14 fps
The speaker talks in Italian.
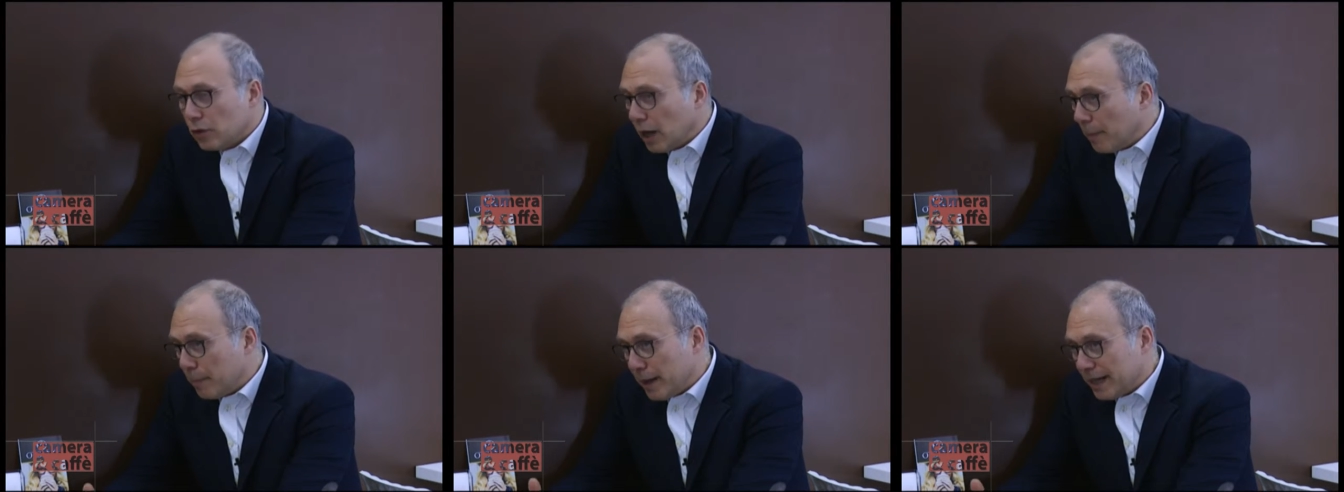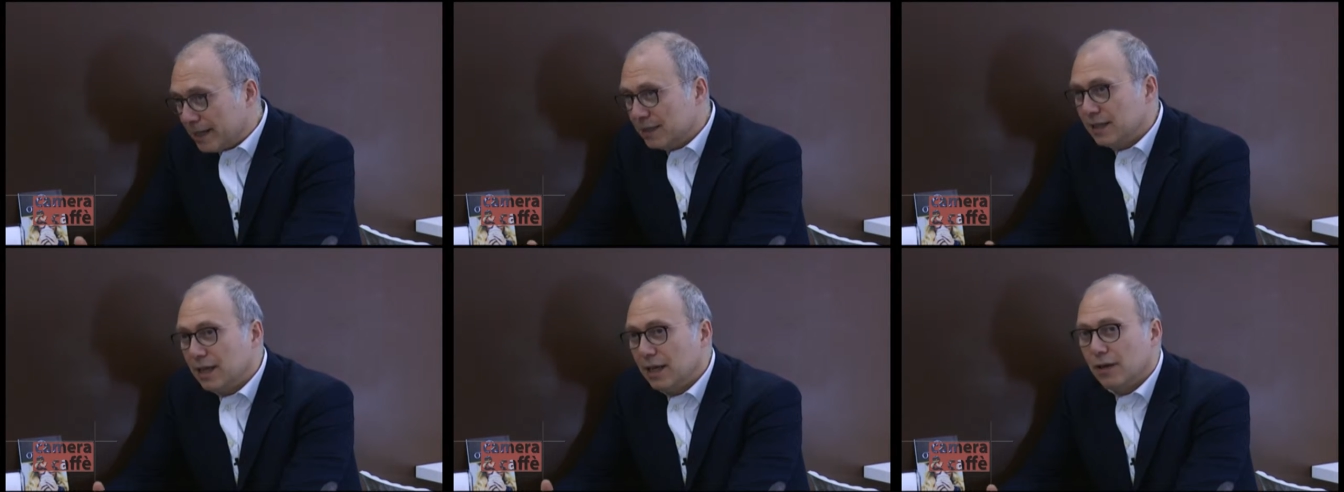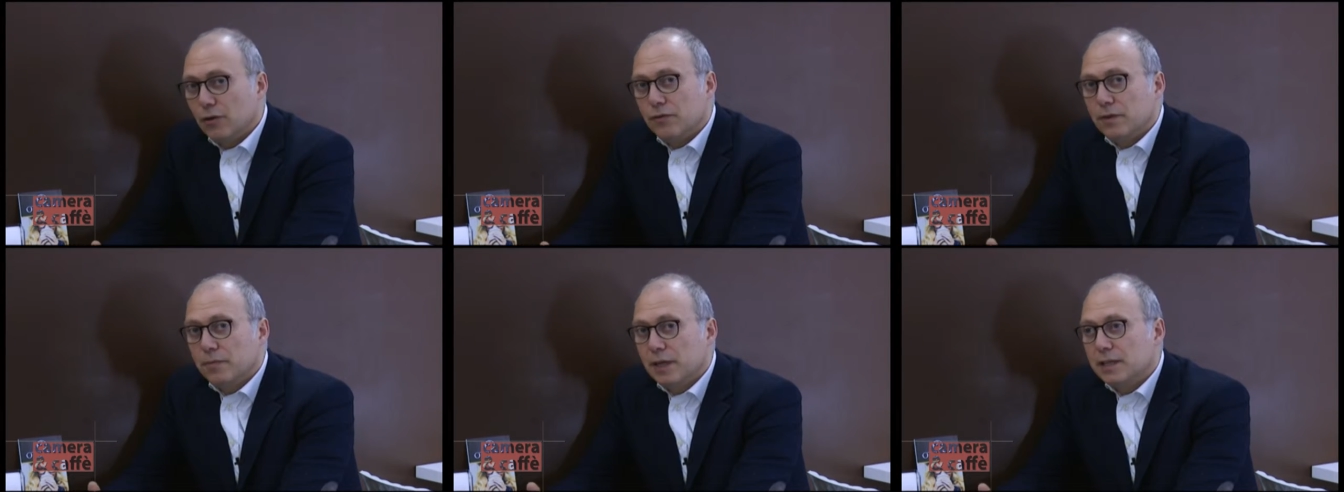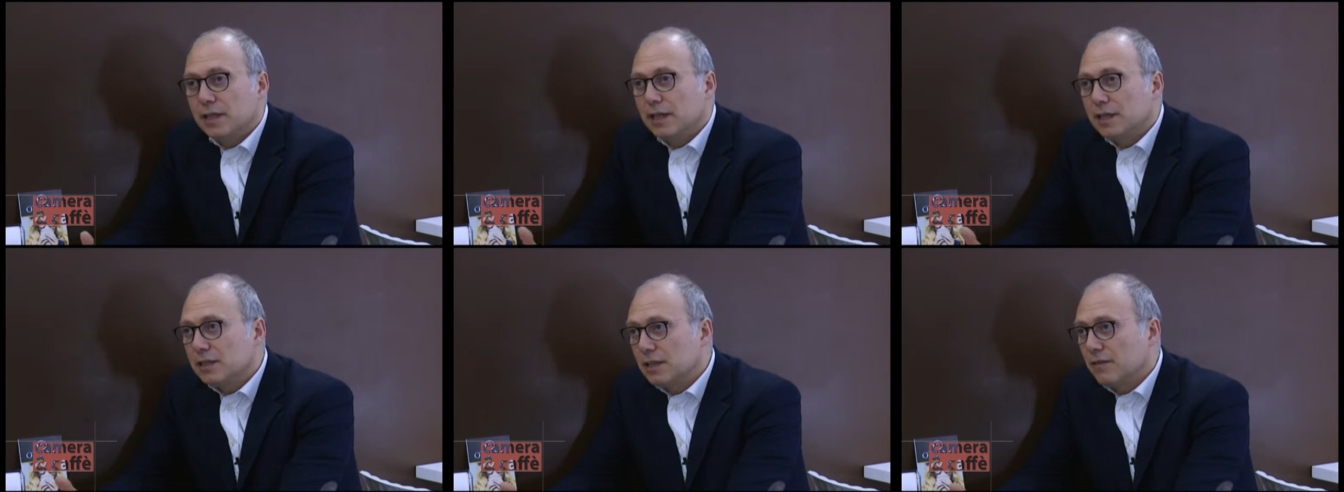a parte ovviamente
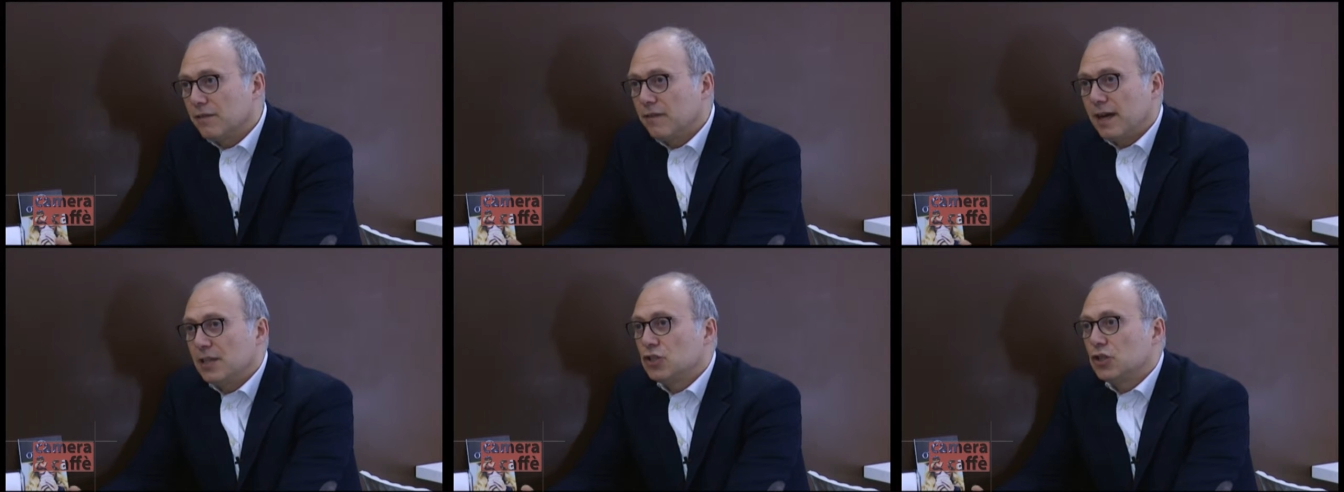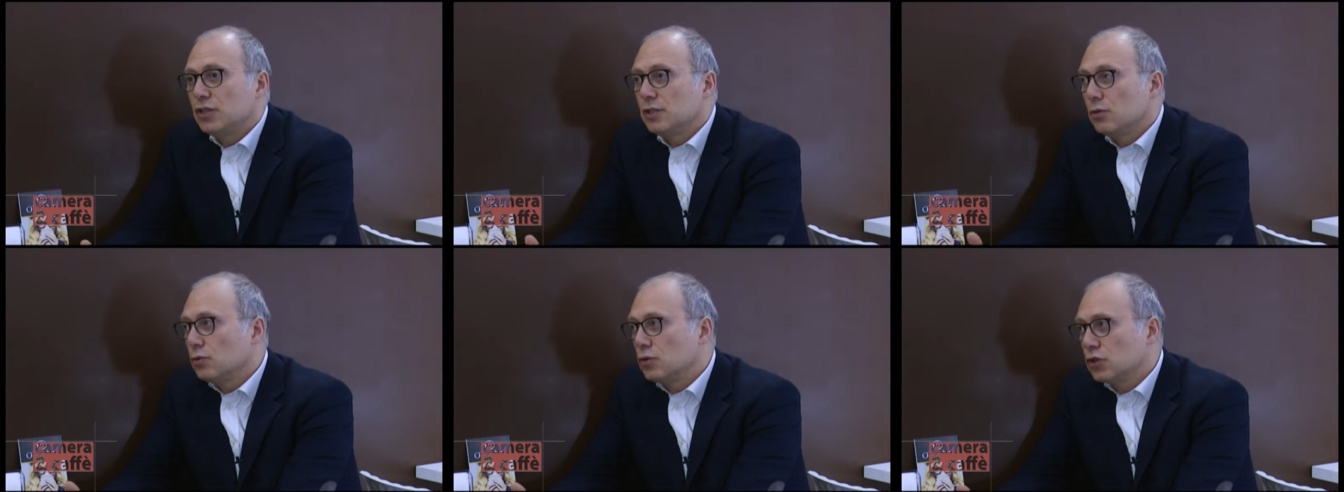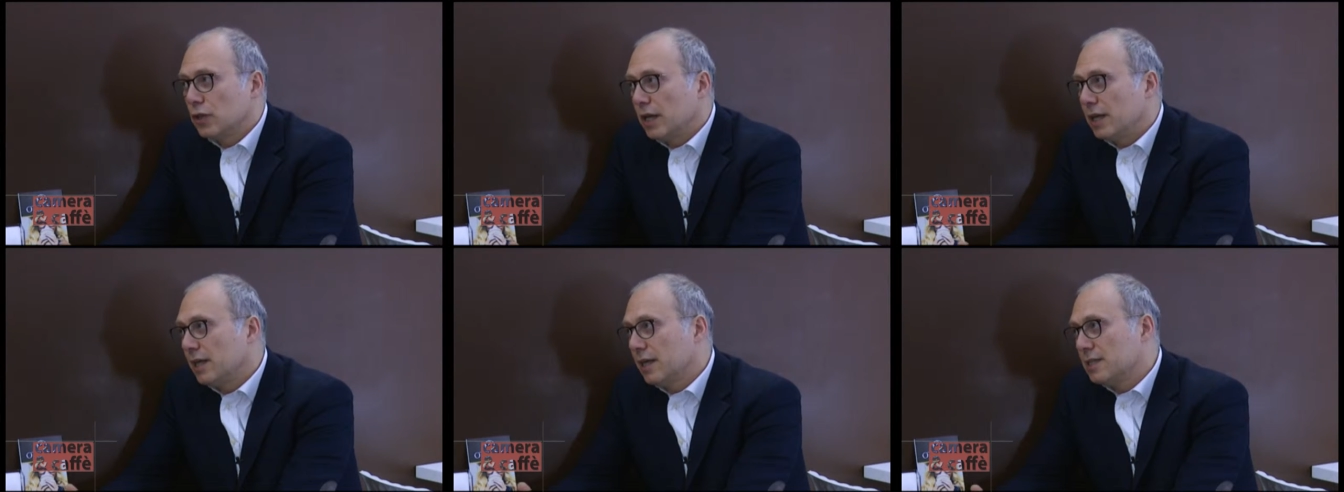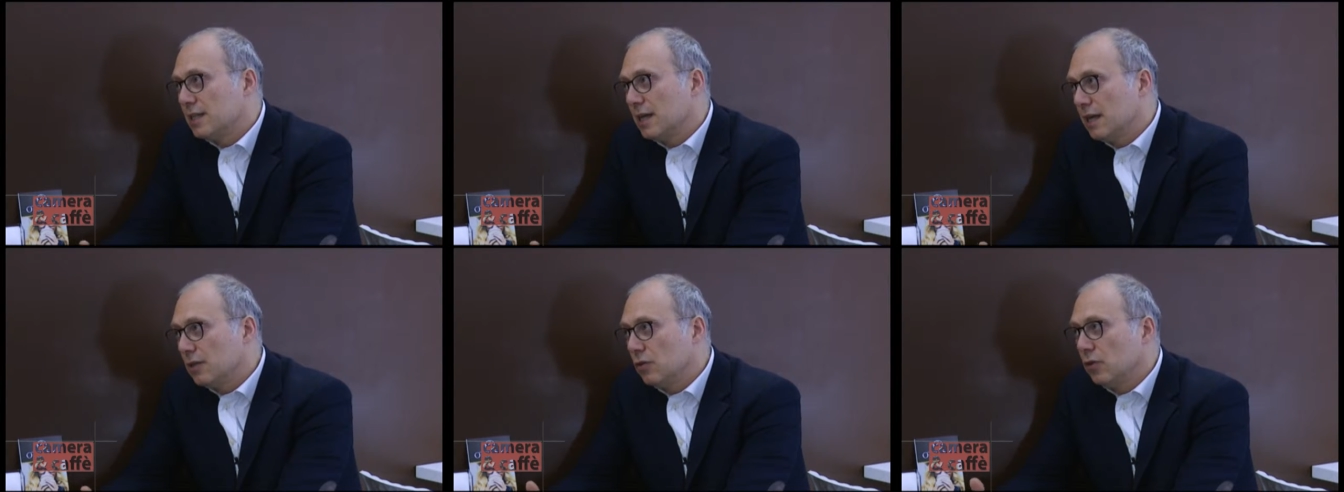l'interfaccia istituzionale che è
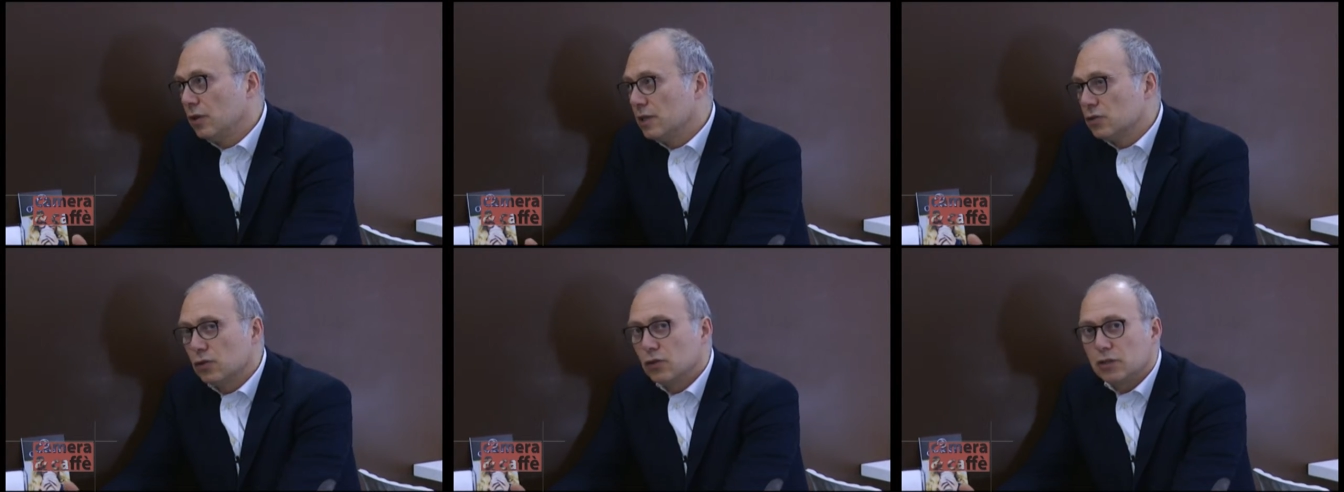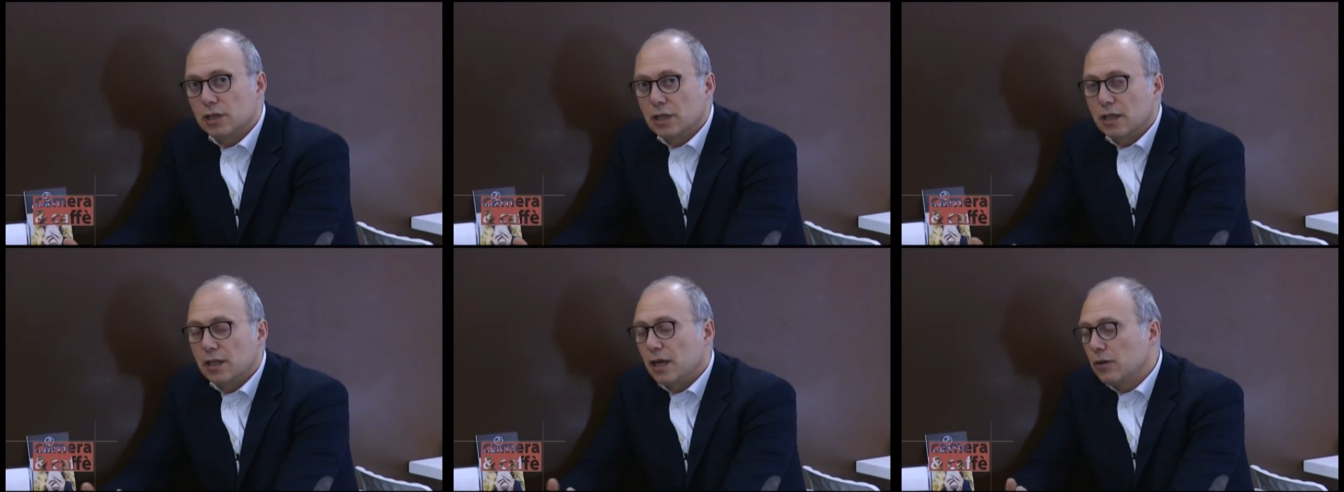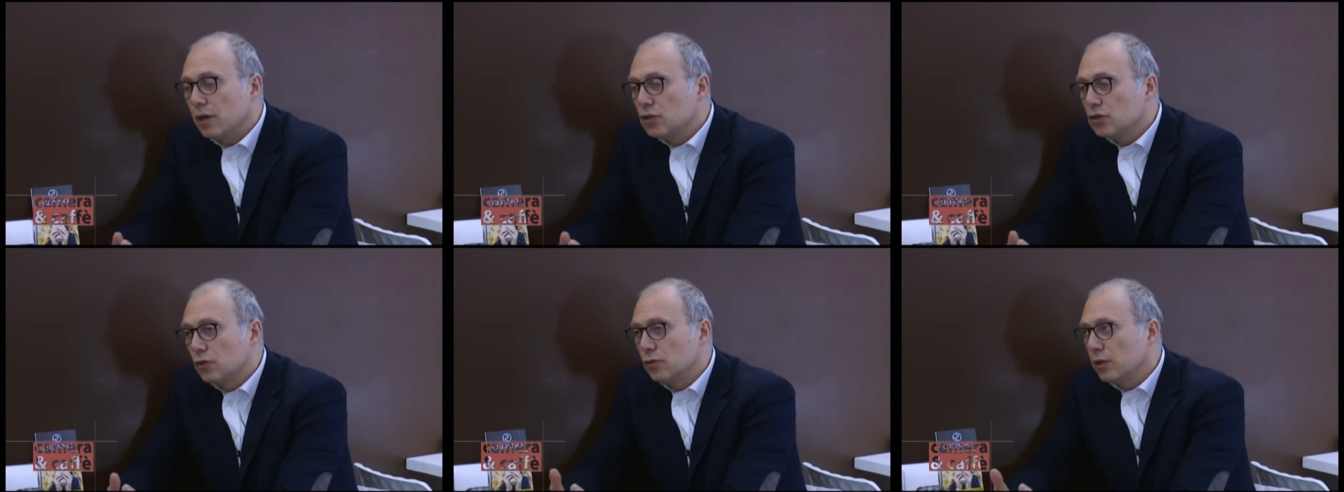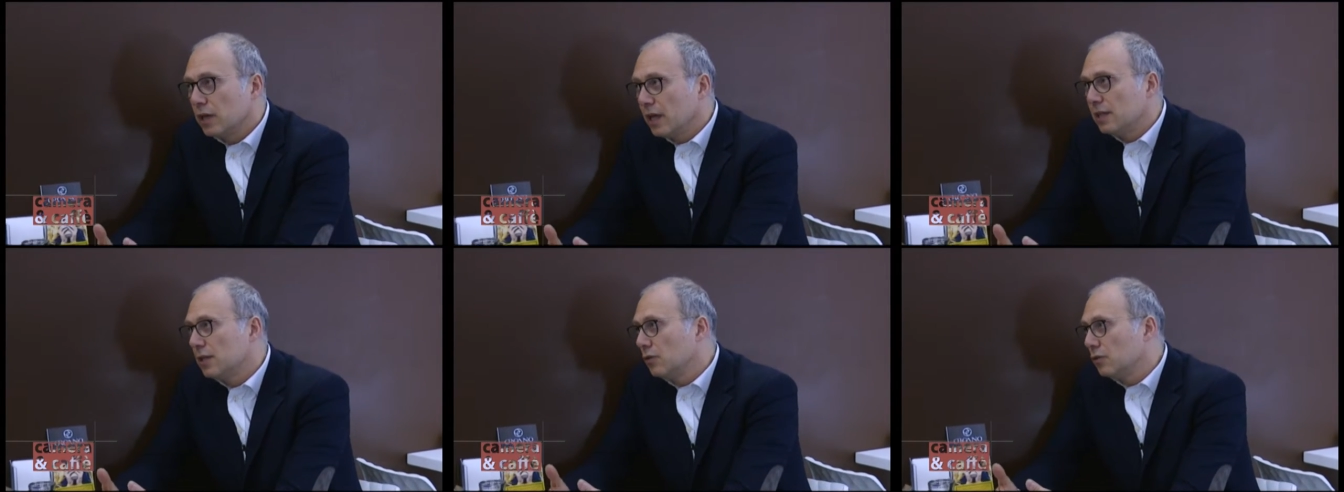stato il sottosegretario Angelo
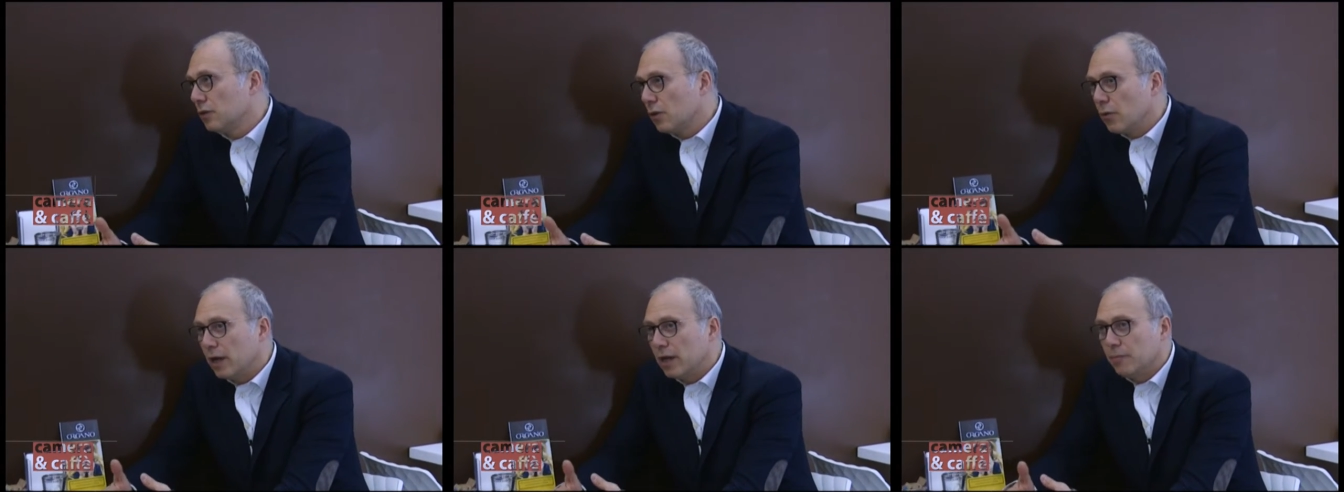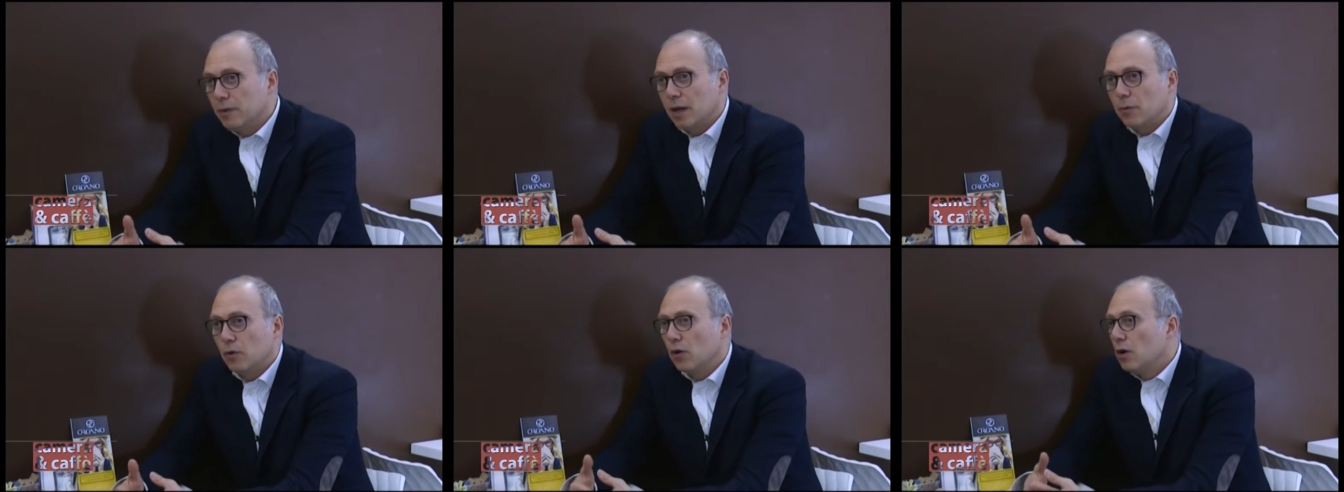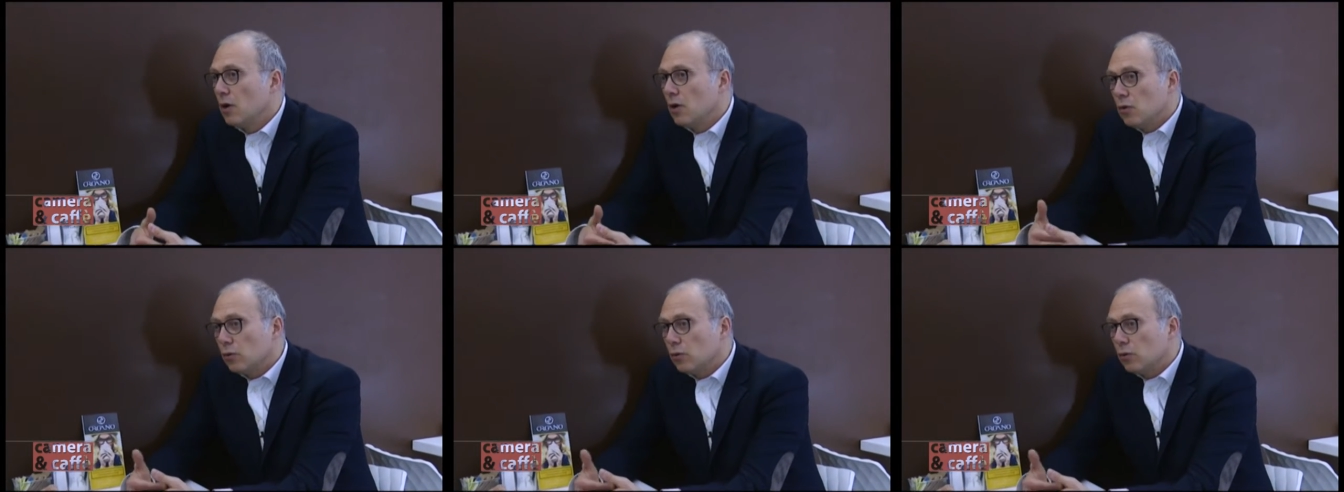Rughetti con il quale abbiamo